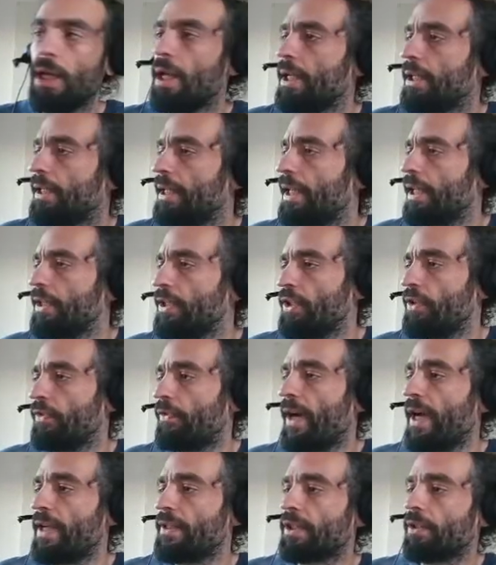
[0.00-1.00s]
que, que a gente
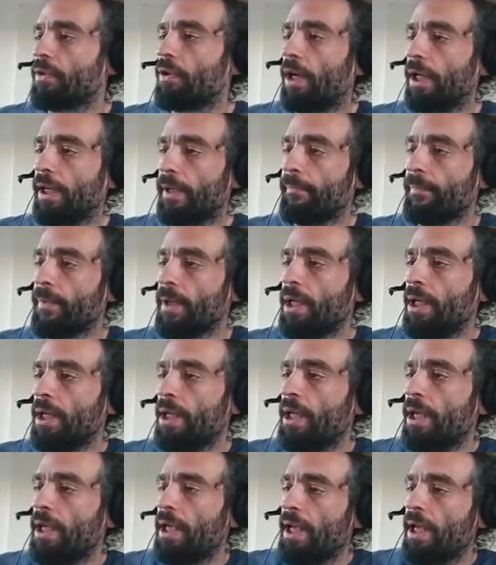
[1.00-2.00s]
faz agora?
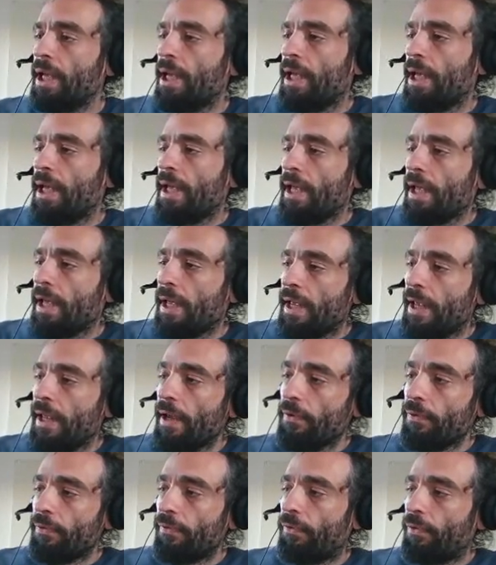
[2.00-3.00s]

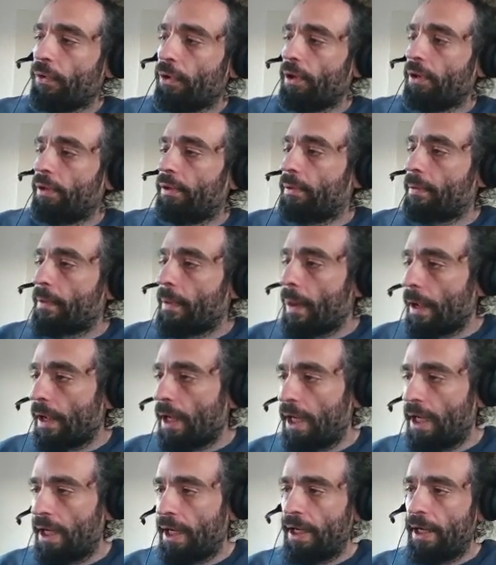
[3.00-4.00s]
Eu vou
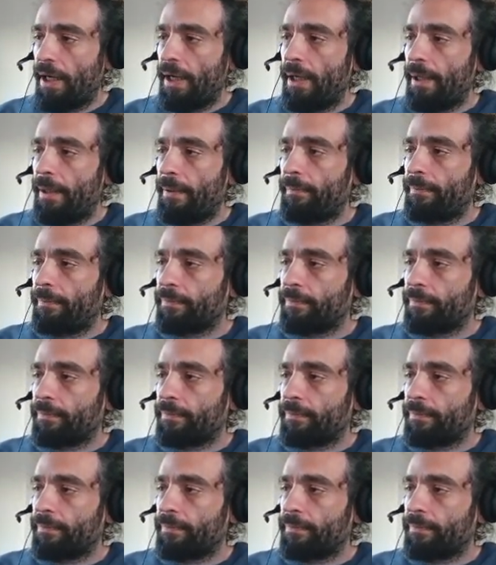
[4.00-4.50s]
ah,